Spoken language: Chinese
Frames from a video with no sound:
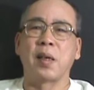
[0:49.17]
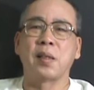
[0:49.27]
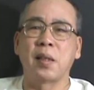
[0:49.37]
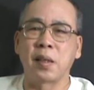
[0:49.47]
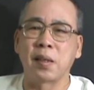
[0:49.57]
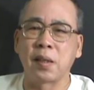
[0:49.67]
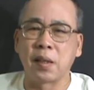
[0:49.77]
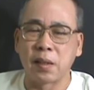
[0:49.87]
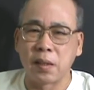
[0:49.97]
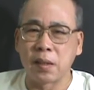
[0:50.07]
它现在是一
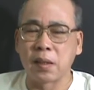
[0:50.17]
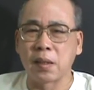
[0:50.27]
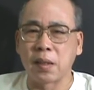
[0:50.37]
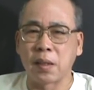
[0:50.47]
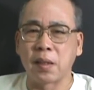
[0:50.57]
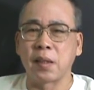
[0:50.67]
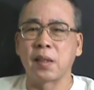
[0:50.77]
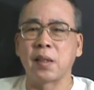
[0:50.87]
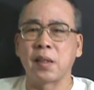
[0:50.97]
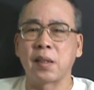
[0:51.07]
个是一个一个
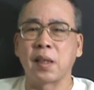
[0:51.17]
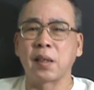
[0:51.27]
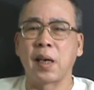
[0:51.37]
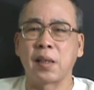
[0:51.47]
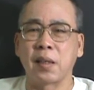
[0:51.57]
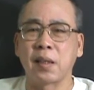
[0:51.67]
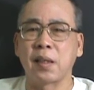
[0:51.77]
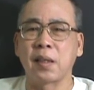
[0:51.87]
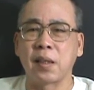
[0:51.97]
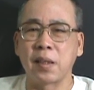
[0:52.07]
一个一个强大的一个
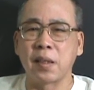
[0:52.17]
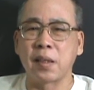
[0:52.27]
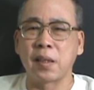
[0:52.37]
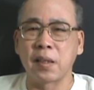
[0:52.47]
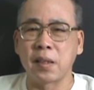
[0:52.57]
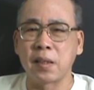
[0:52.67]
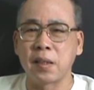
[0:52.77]
一个一个一个